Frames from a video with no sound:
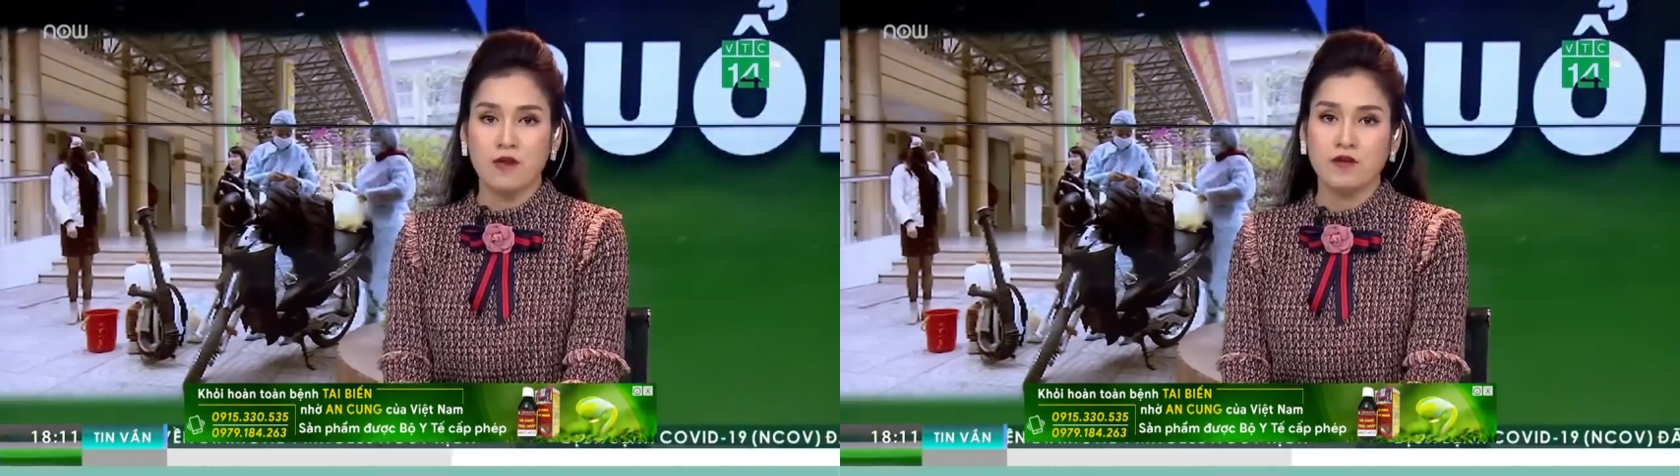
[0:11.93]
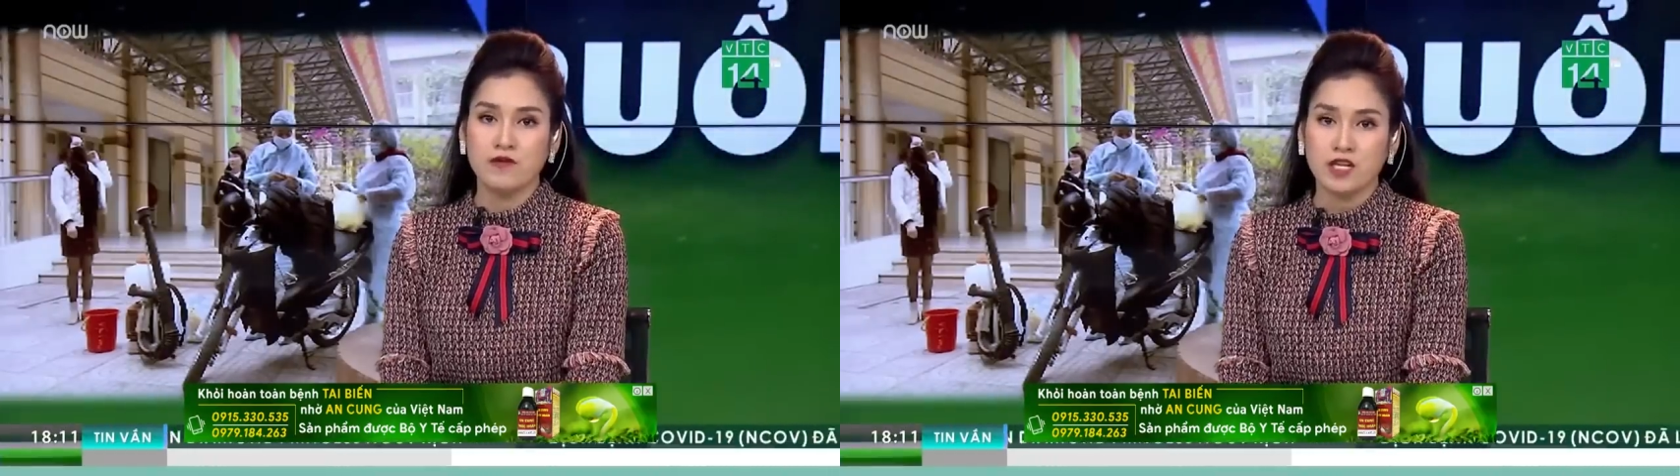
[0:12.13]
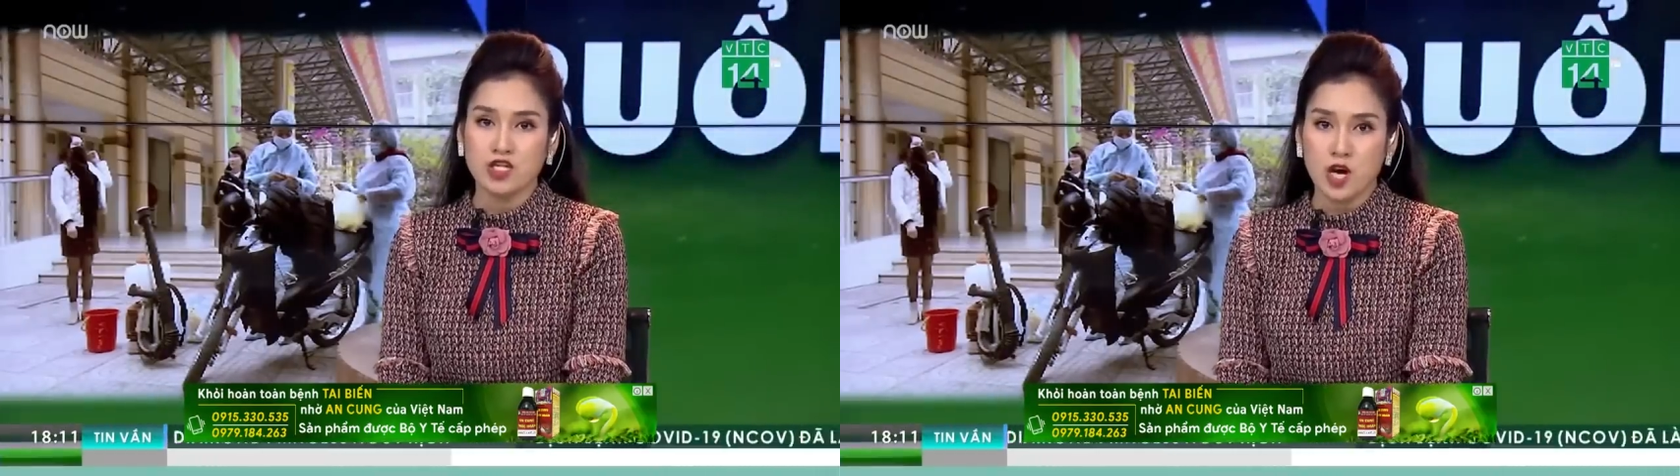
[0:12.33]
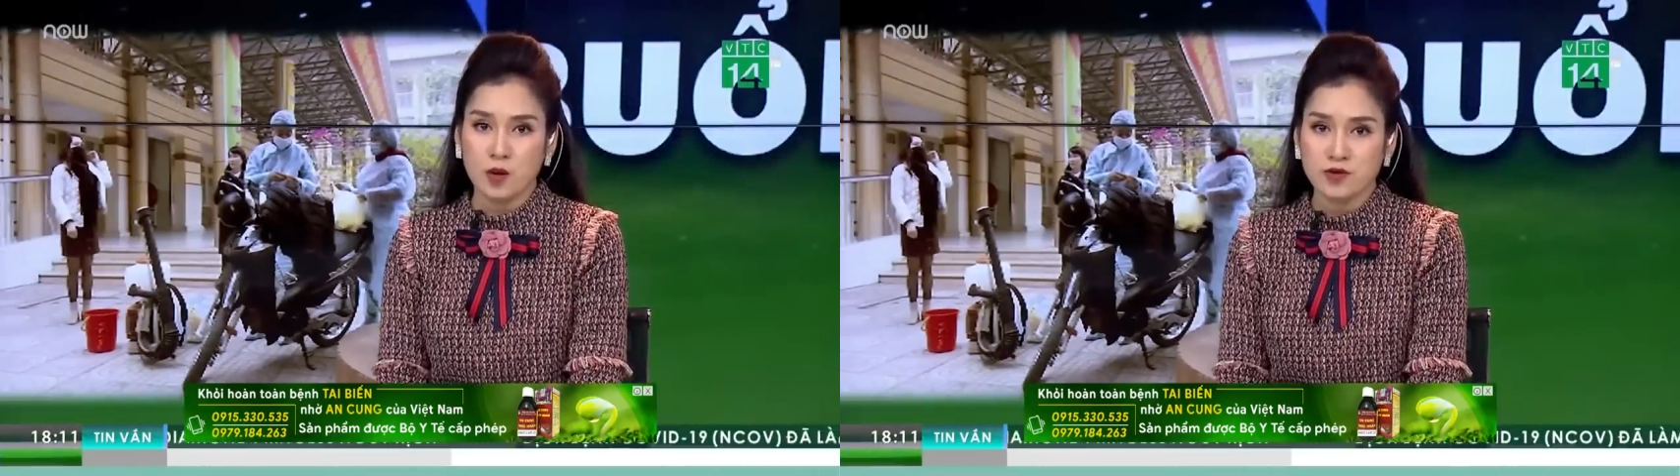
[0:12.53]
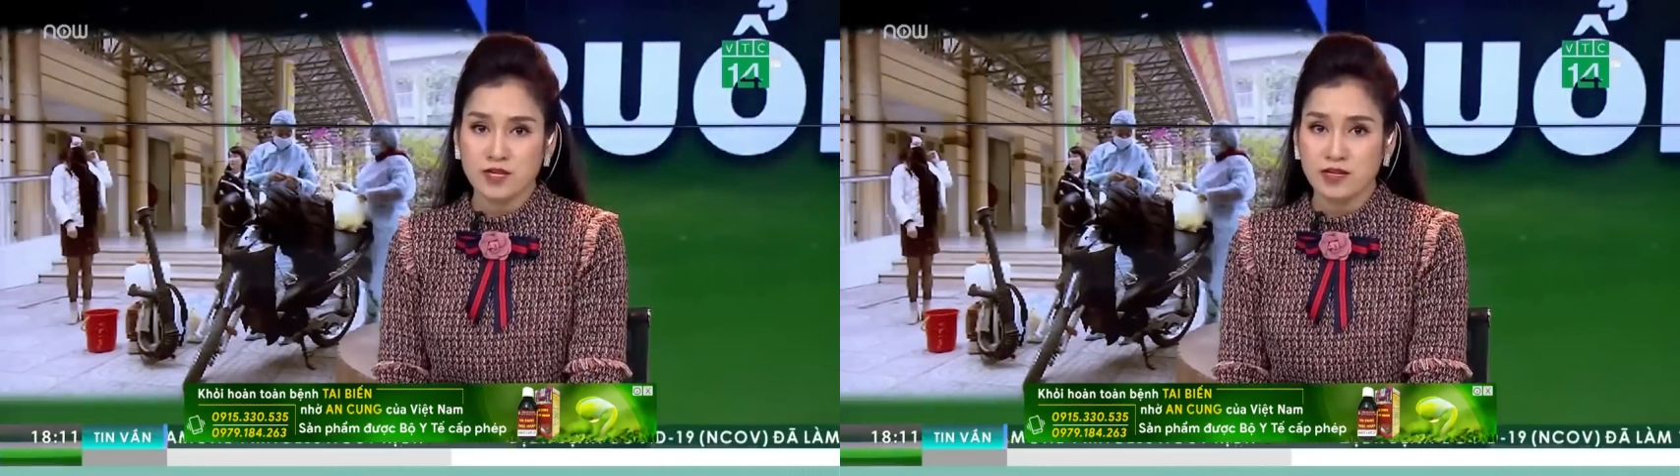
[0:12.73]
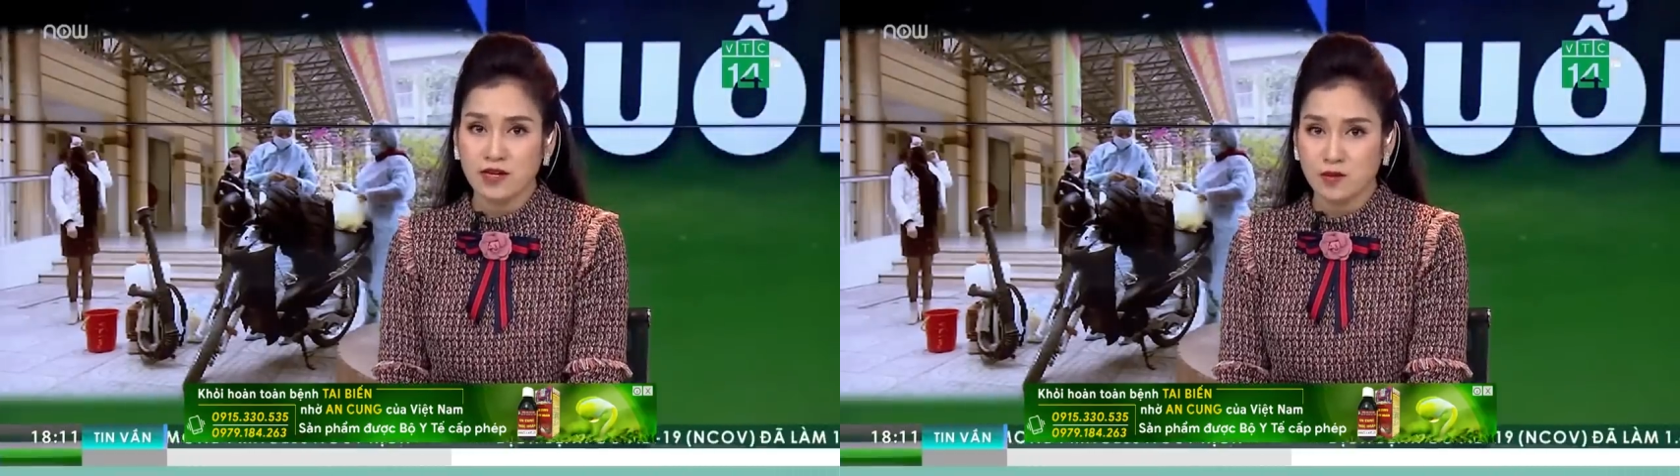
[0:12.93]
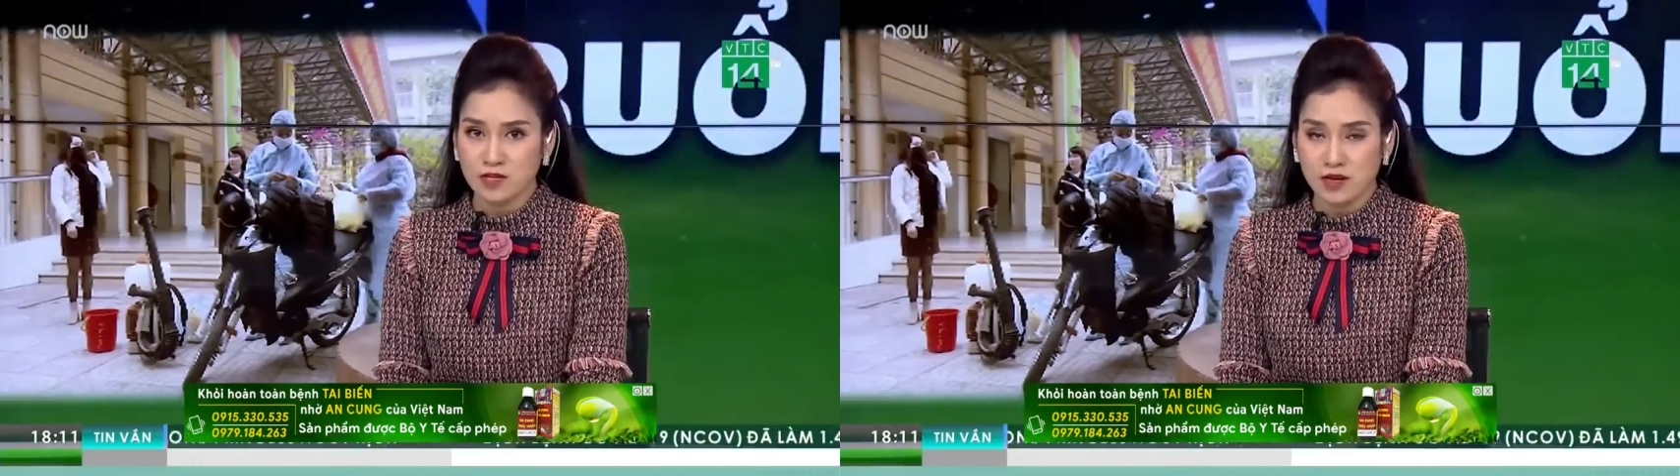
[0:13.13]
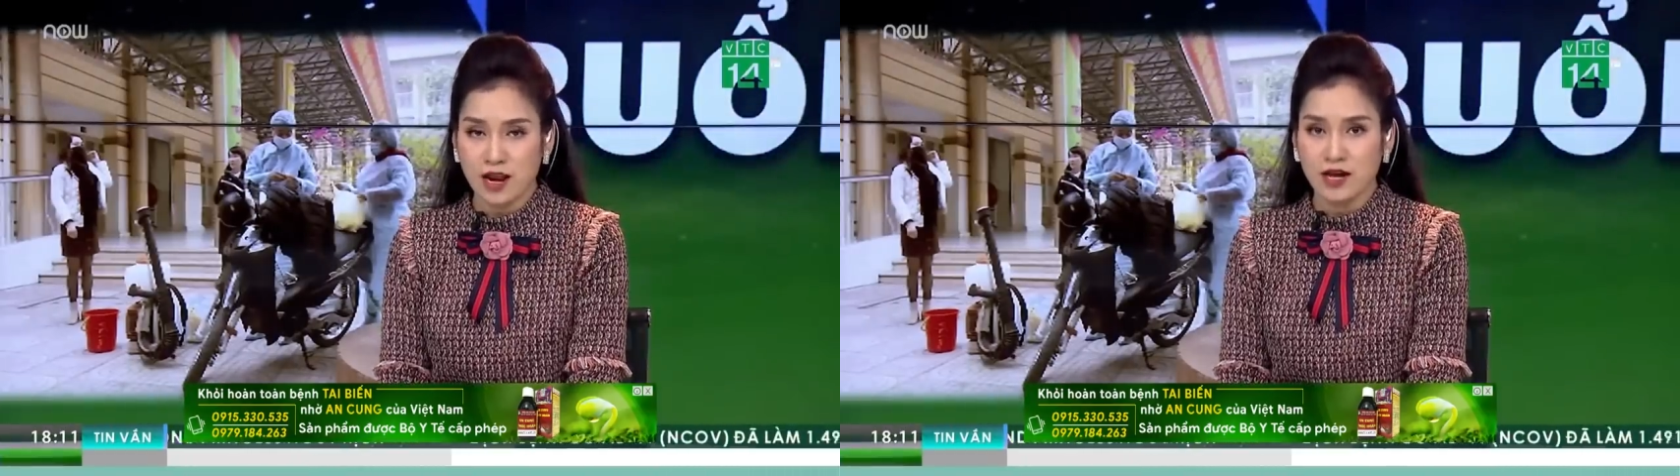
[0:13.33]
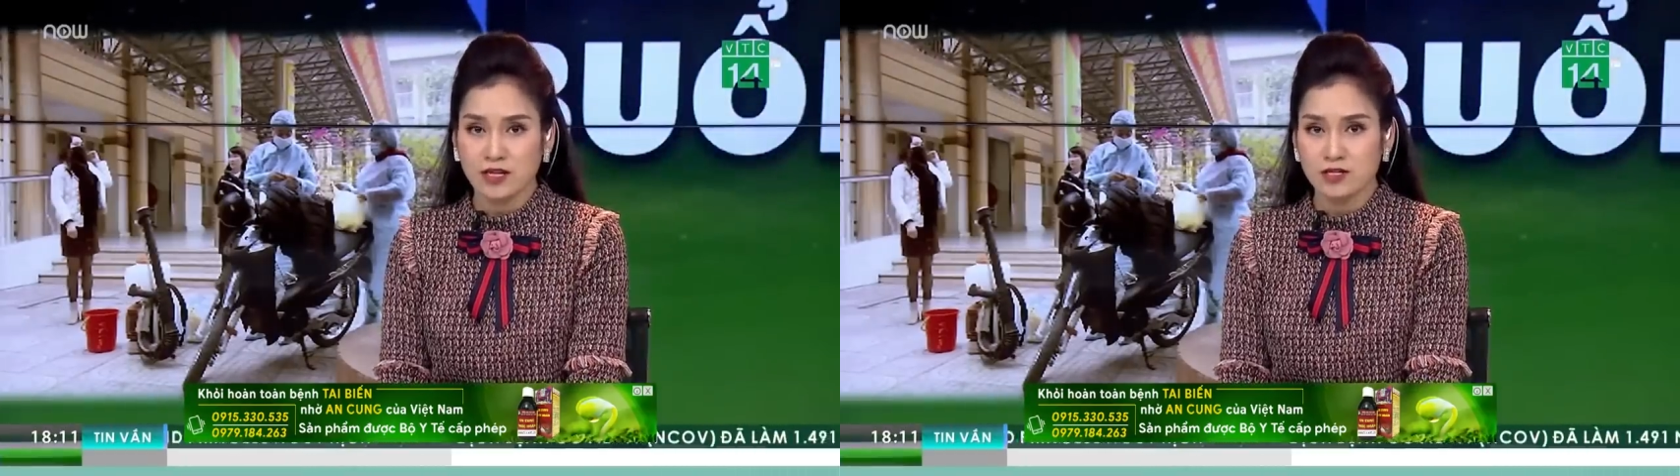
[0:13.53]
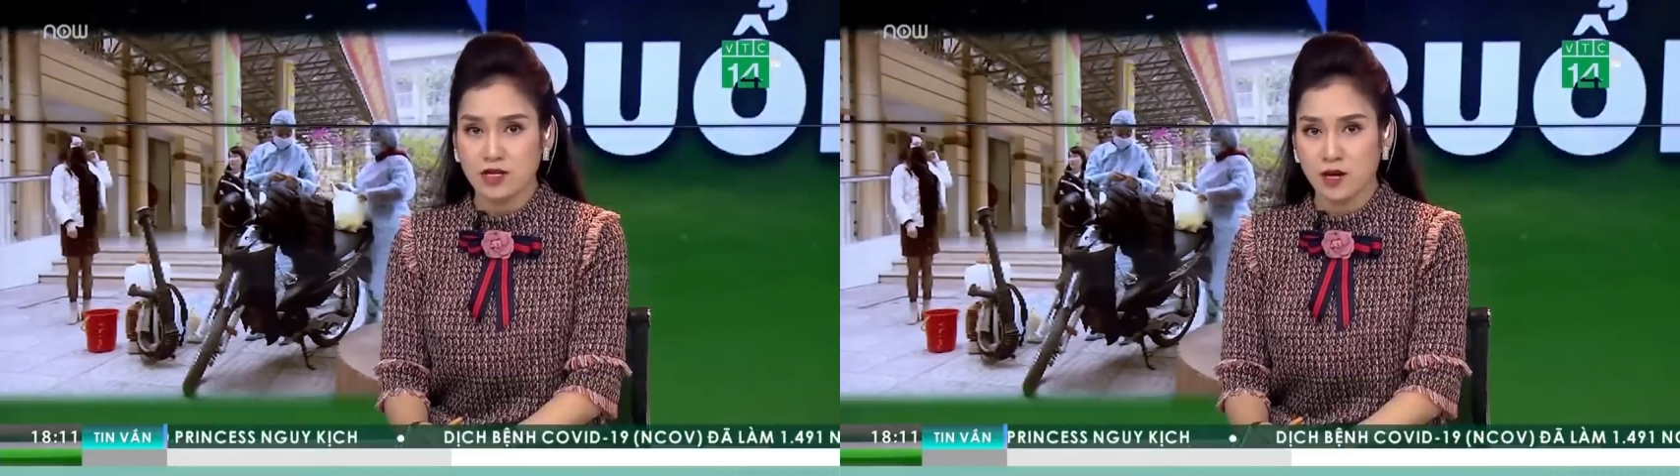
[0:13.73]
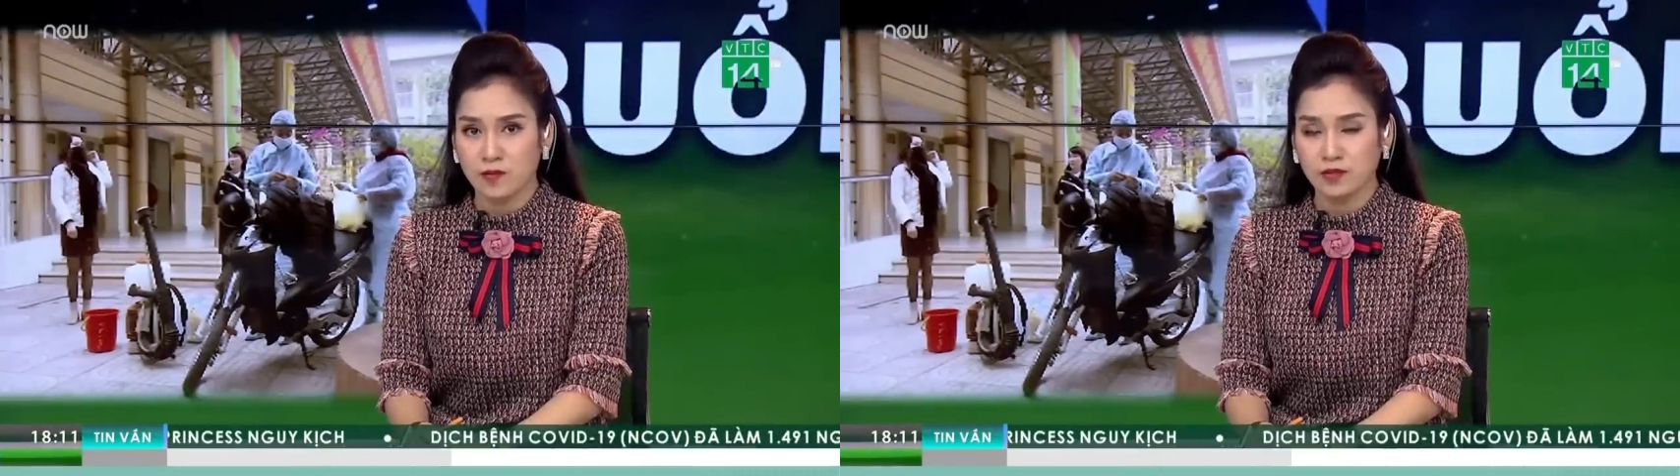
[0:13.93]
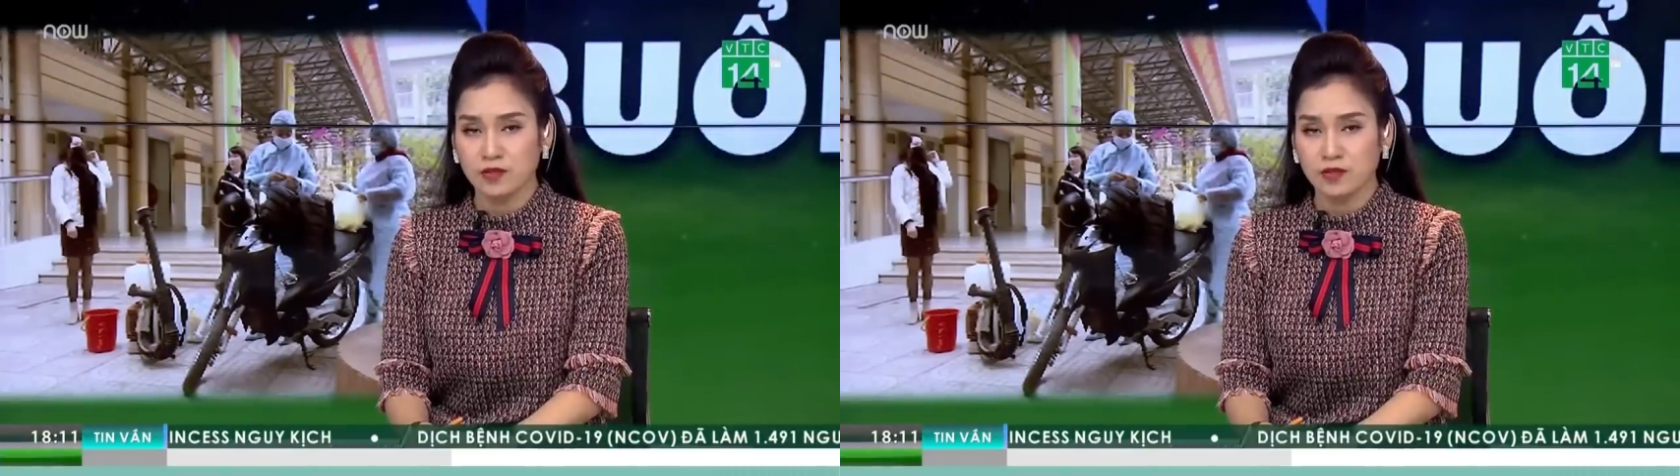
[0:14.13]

về việc cho học sinh học trở lại trường học